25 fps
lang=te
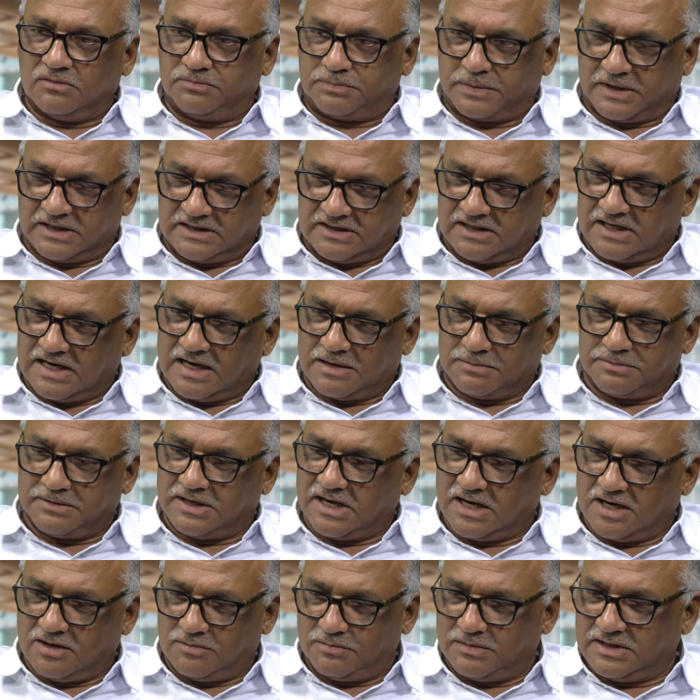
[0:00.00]
ప్రతి నలభై
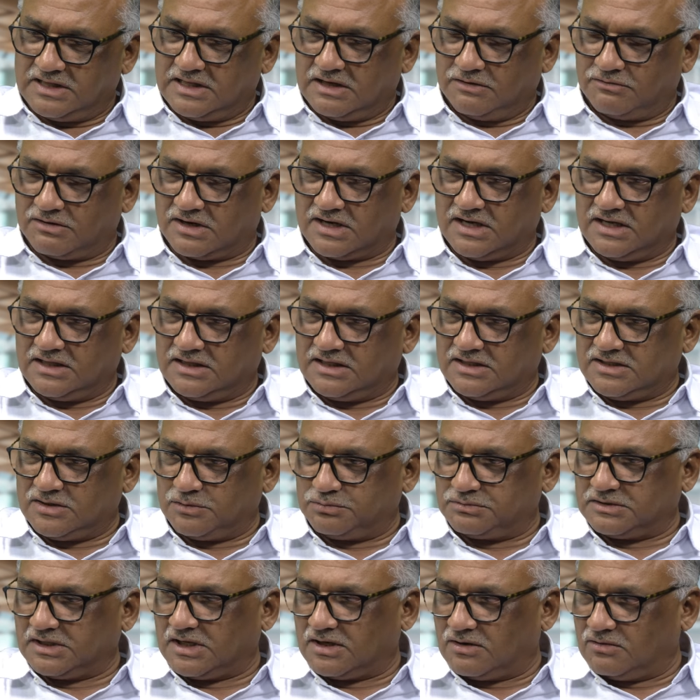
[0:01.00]
నాలుగు మంది ఎవరికైతే
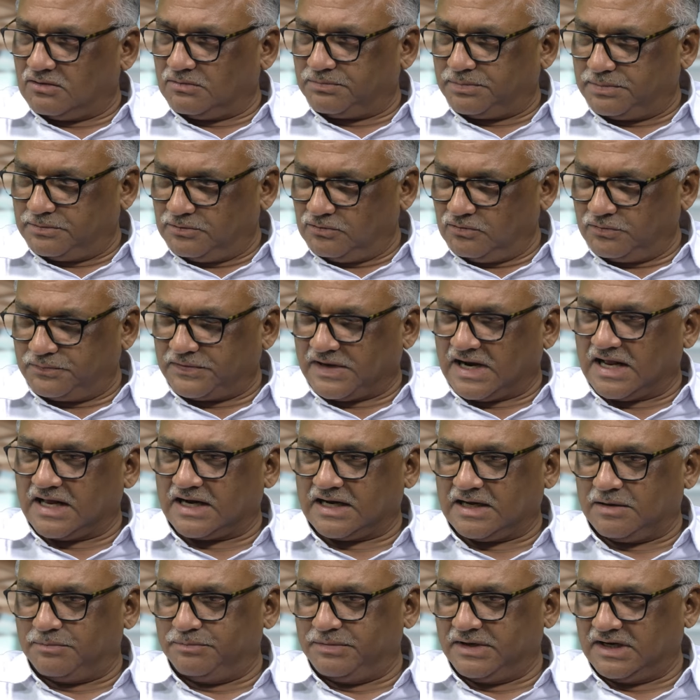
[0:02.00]
చెబుతారో నువ్వు
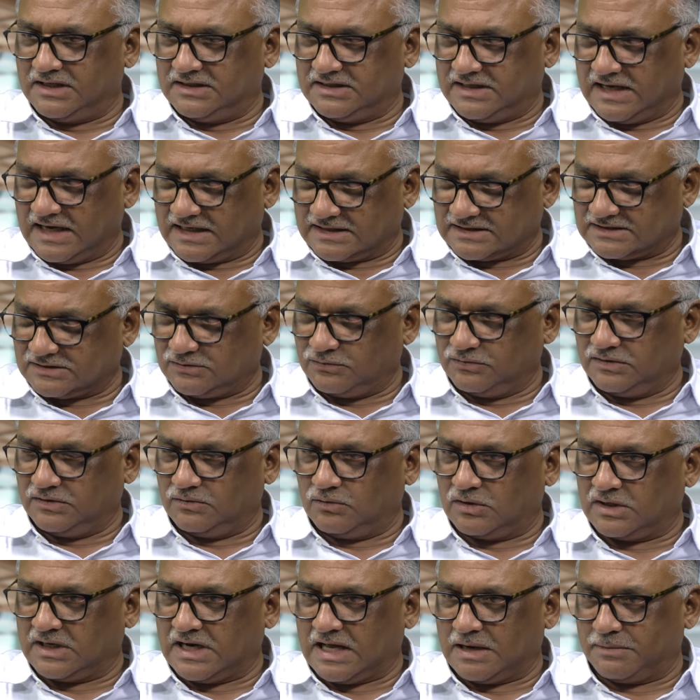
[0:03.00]
ఫలానా అభ్యర్థికి ఎక్స్కు
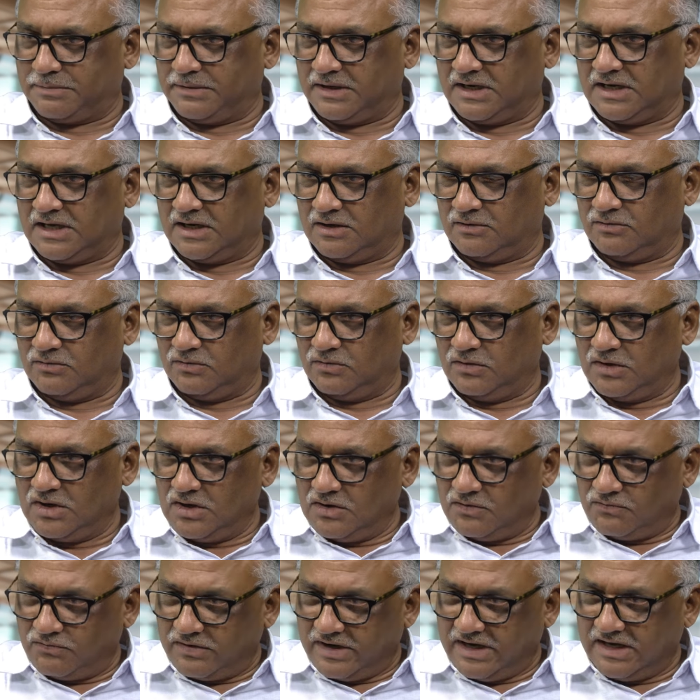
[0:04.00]
ఒక నలభై నాలుగు
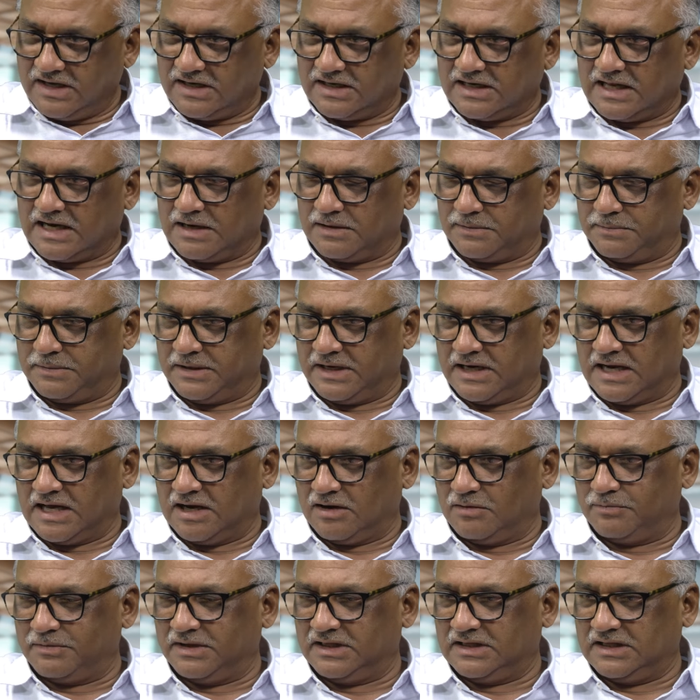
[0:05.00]
వైకి నలభై
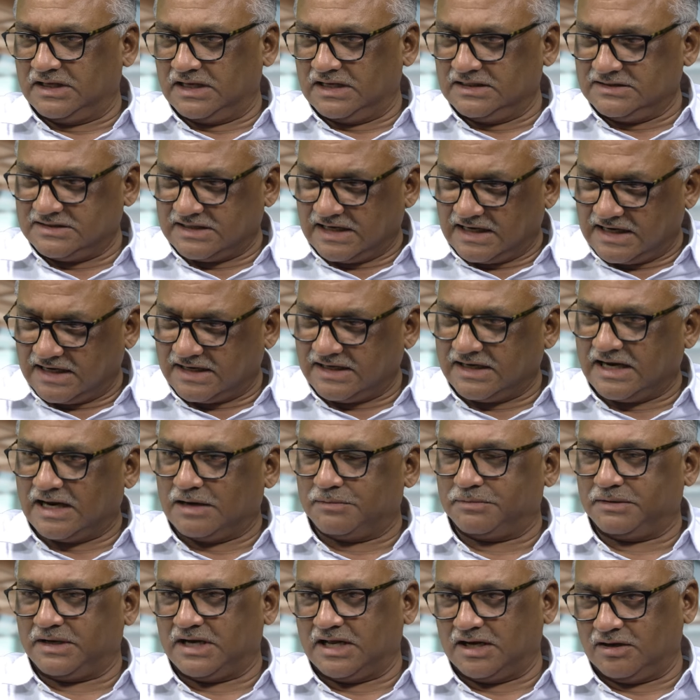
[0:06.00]
నాలుగు మంది వేయాలి జెడ్కి
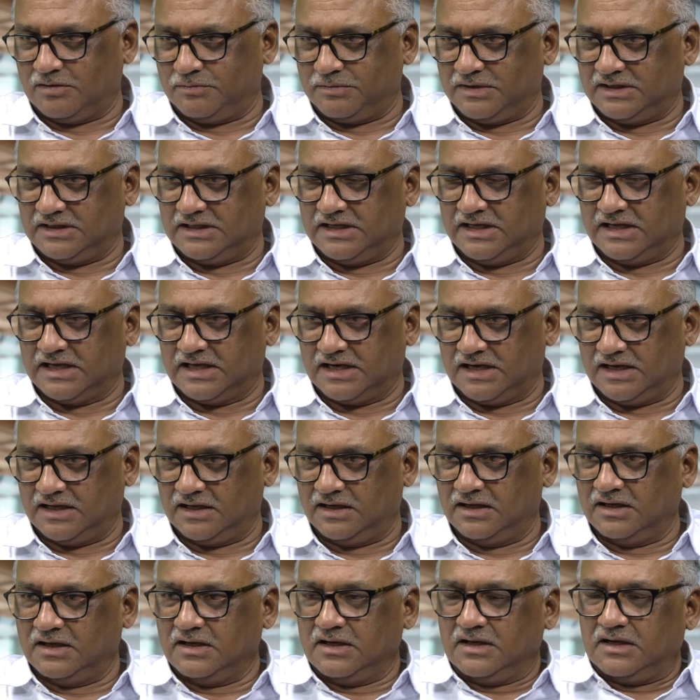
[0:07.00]
నలభై నాలుగు మంది వేయాలి
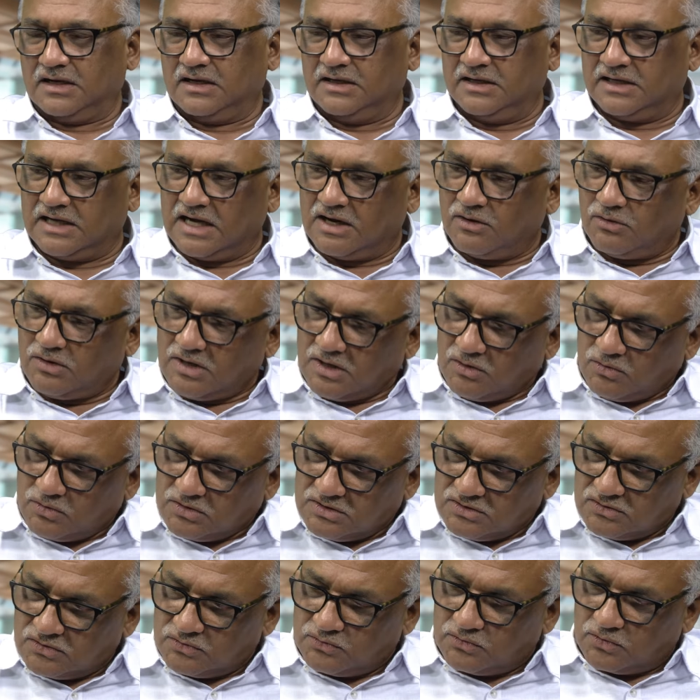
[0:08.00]
ఇంకా కూడా
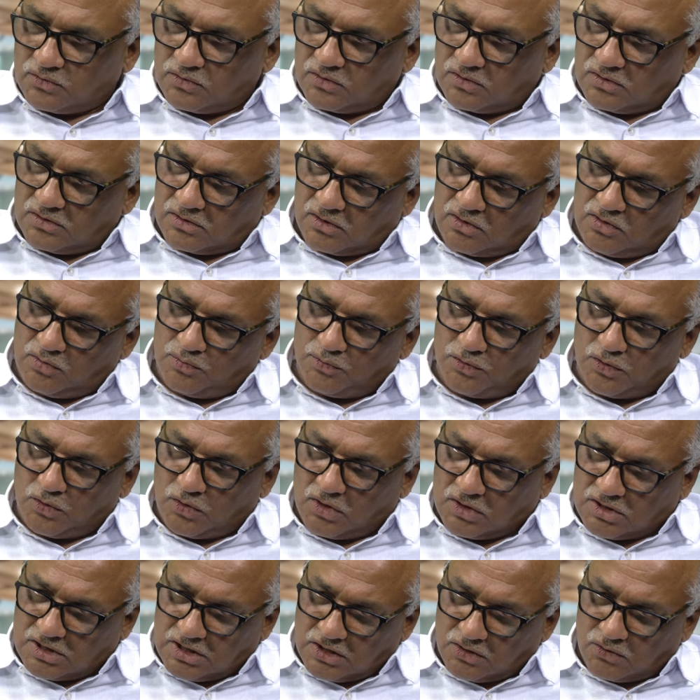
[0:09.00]
కొంచెం రెండు మూడు
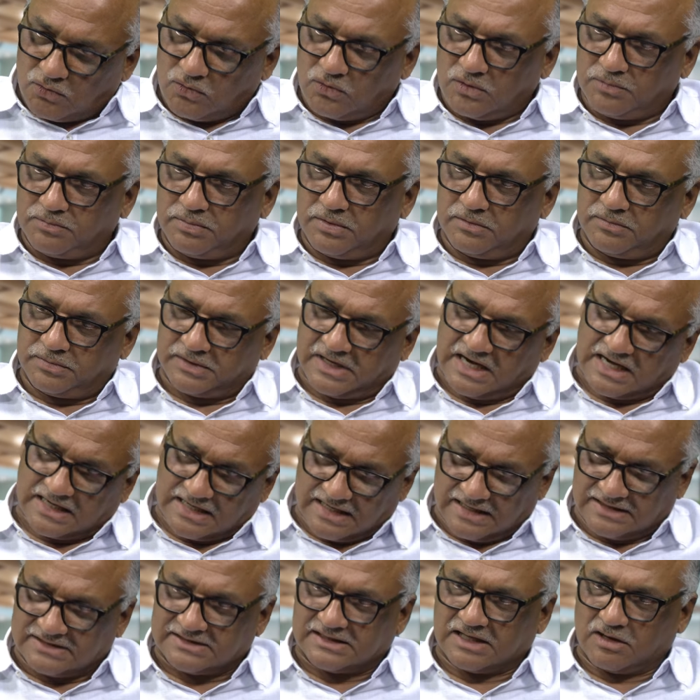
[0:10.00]
ఓట్లు ఎక్కువ
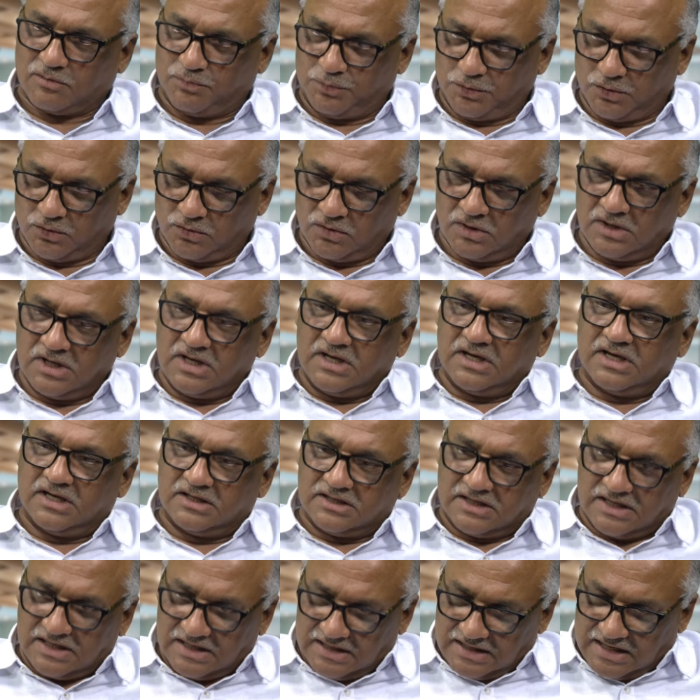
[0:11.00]
కేటాయిస్తారు ఇప్పుడు
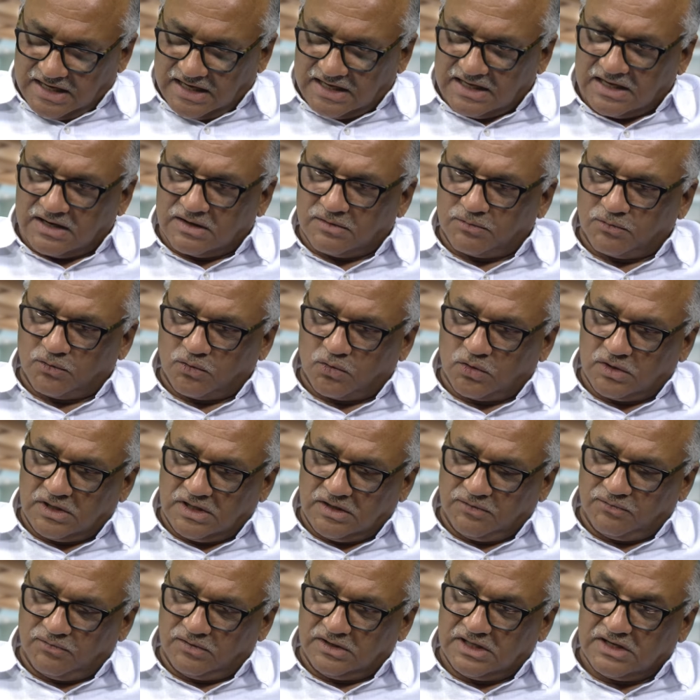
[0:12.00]
ఎందుకంటే ఏమైనా
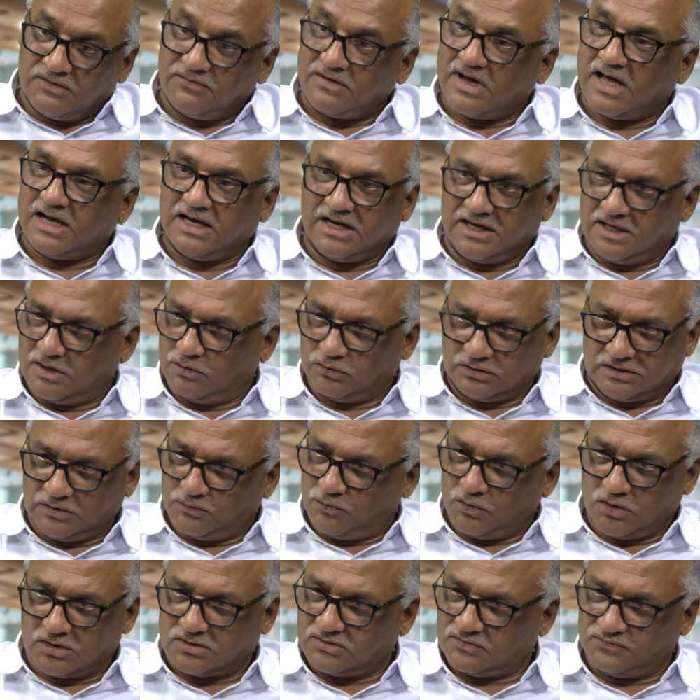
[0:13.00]
కొన్ని ఇన్వాలిడ్ అవుతాయి
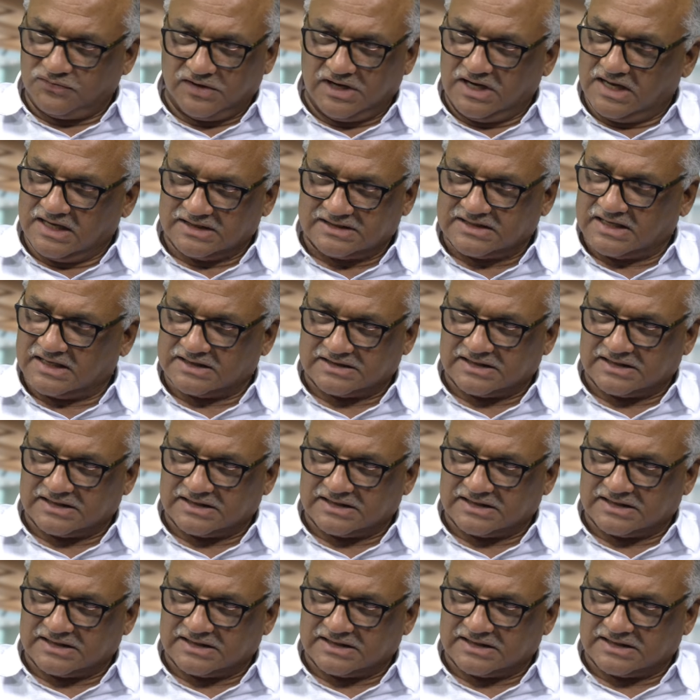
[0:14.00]
ఓట్స్ వీళ్ళు వేసే